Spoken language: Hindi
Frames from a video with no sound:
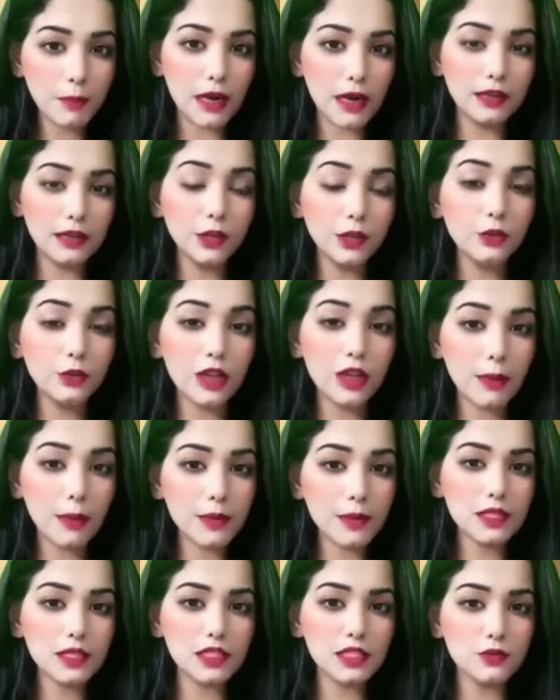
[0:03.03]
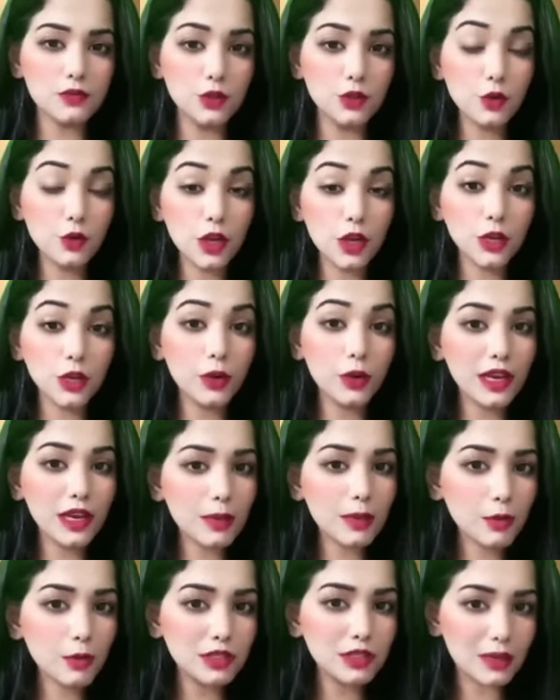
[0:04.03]
पार्टनर की और आपकी तस्वीरों को लेकर कोई
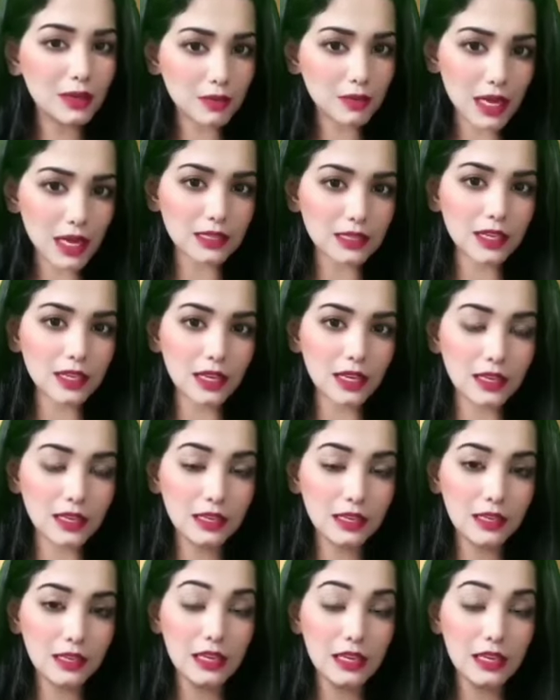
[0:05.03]
अगर आपको धमकाता है